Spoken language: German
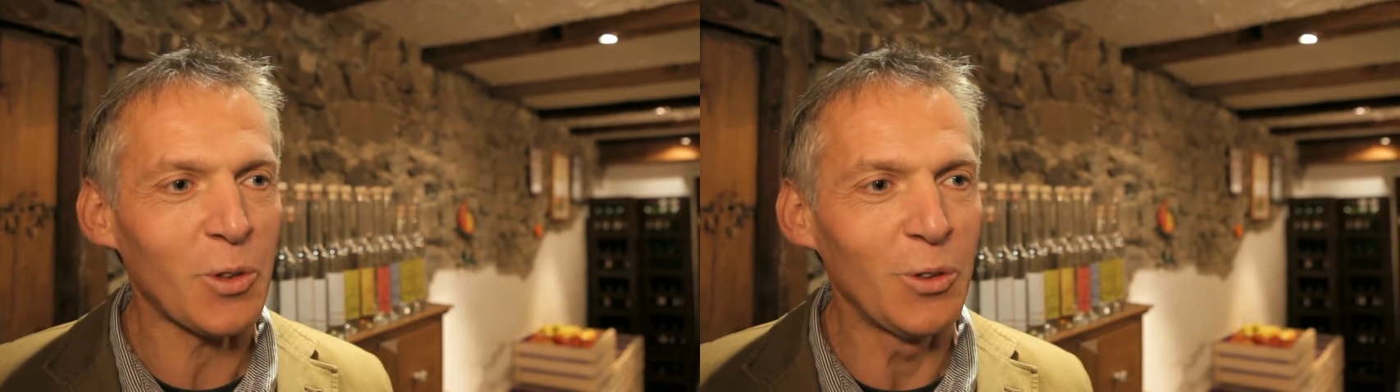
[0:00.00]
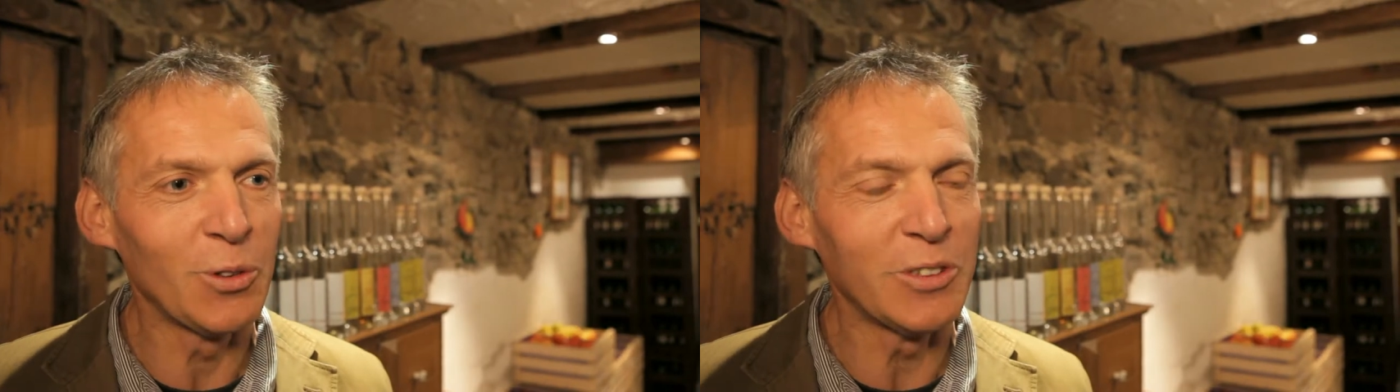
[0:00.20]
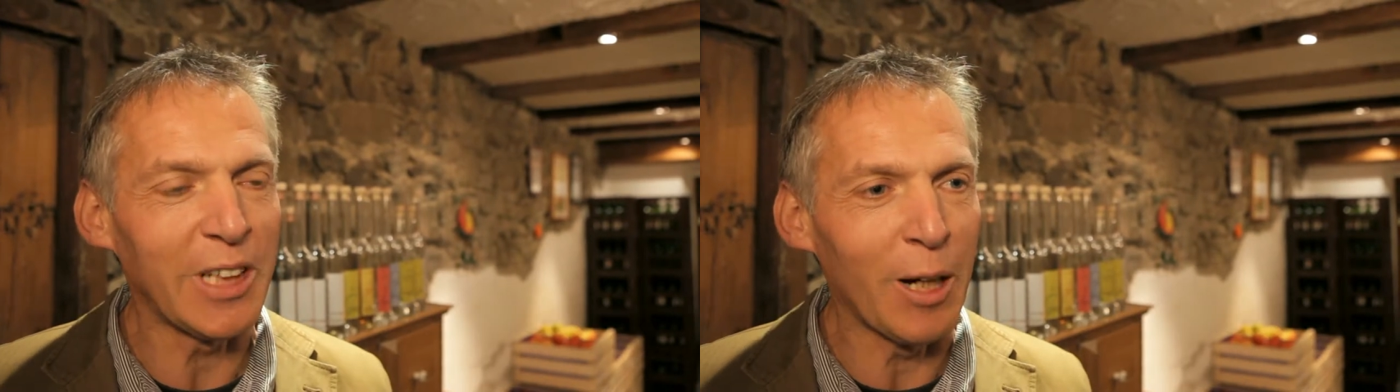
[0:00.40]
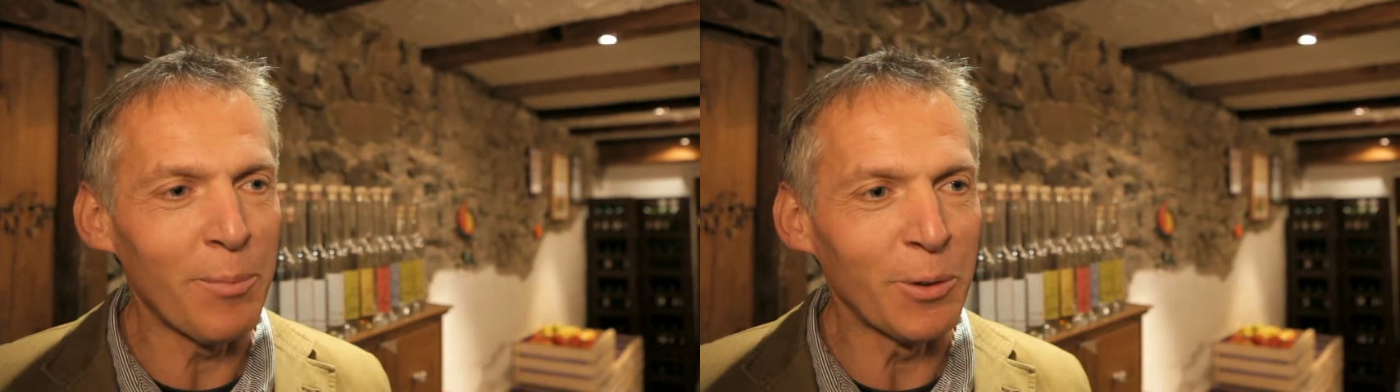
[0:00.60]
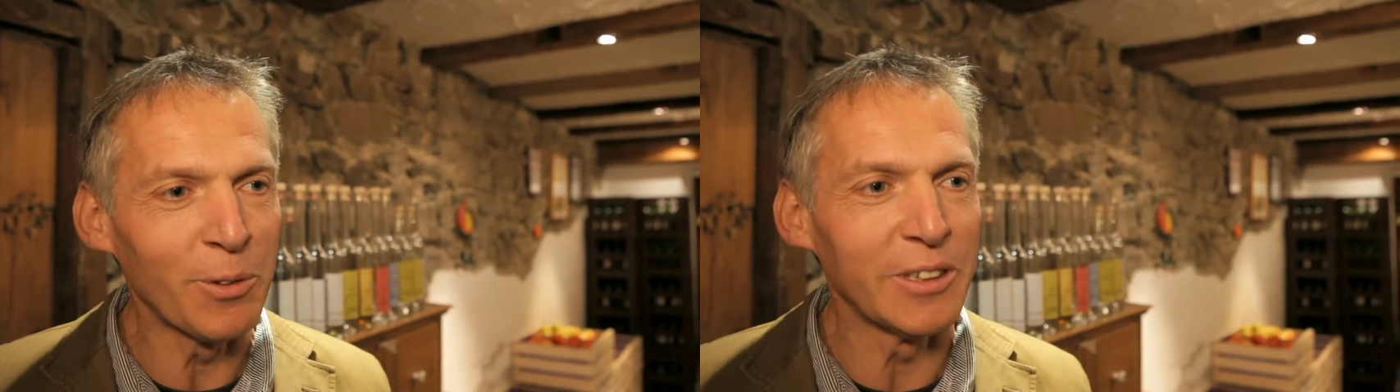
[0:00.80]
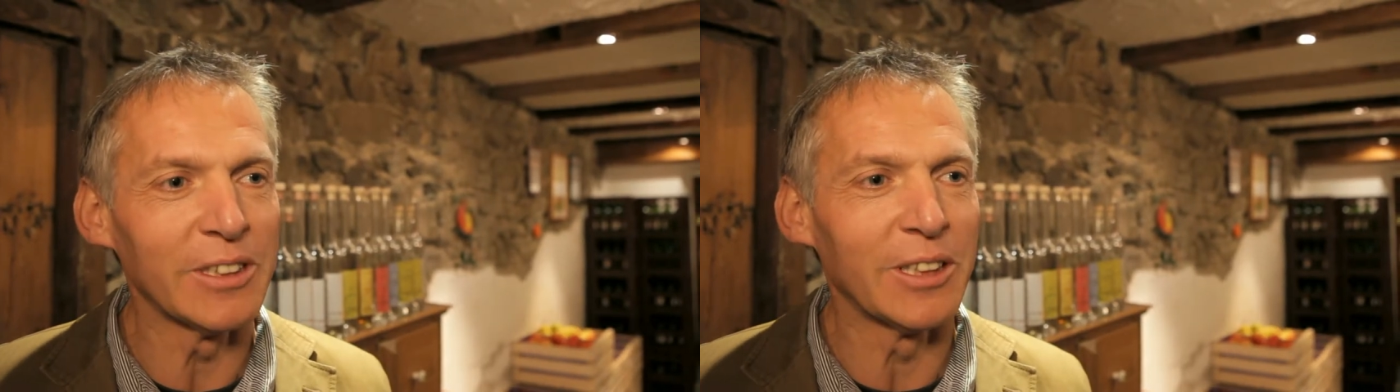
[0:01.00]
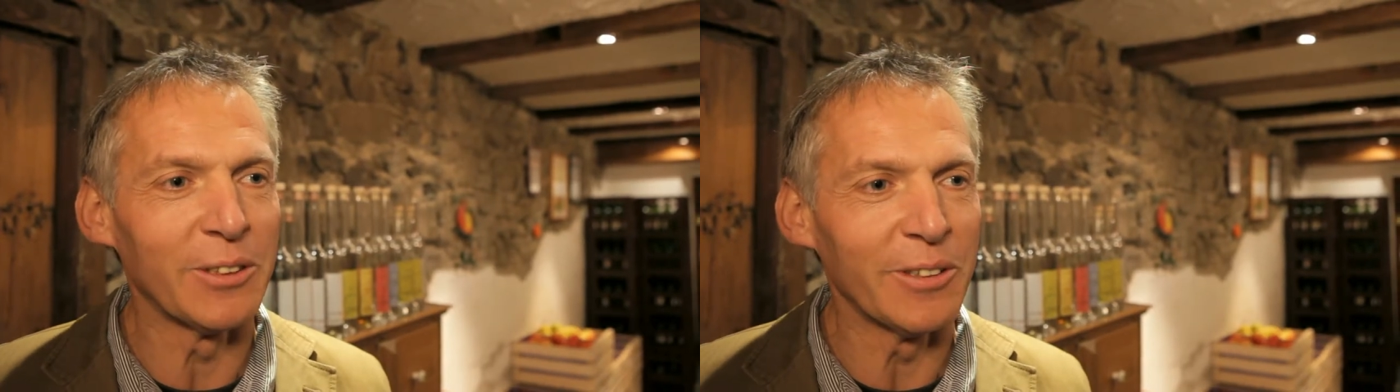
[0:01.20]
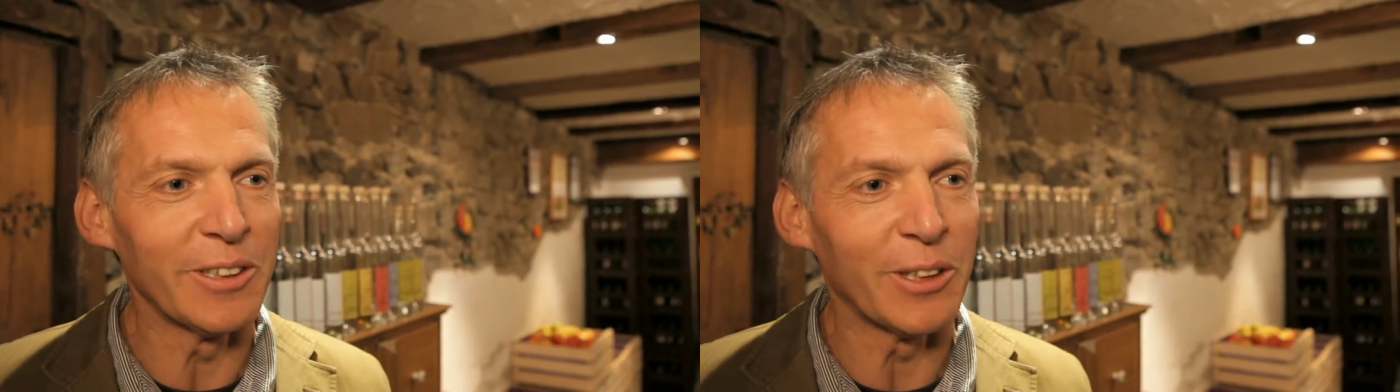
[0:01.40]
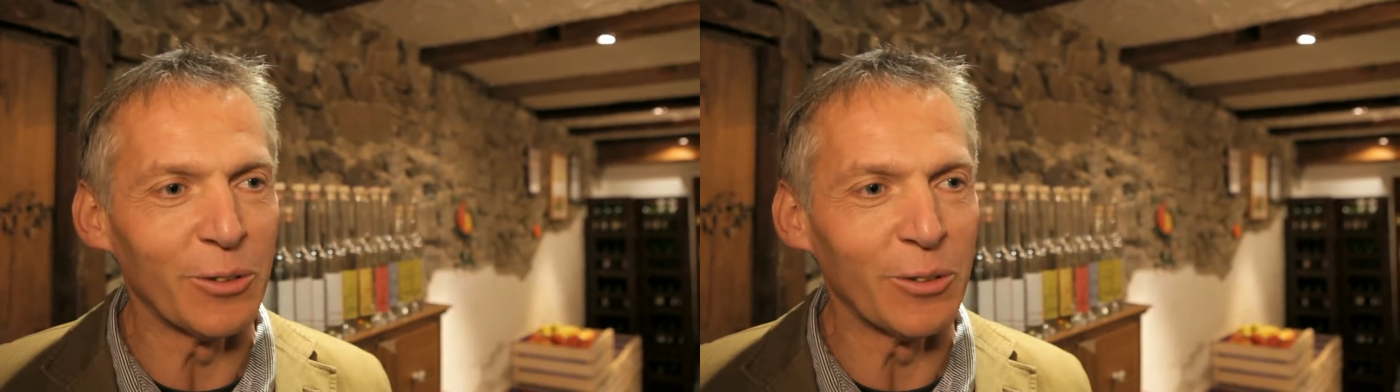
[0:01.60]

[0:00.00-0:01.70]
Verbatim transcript: und unser Hauptprodukt ist natürlich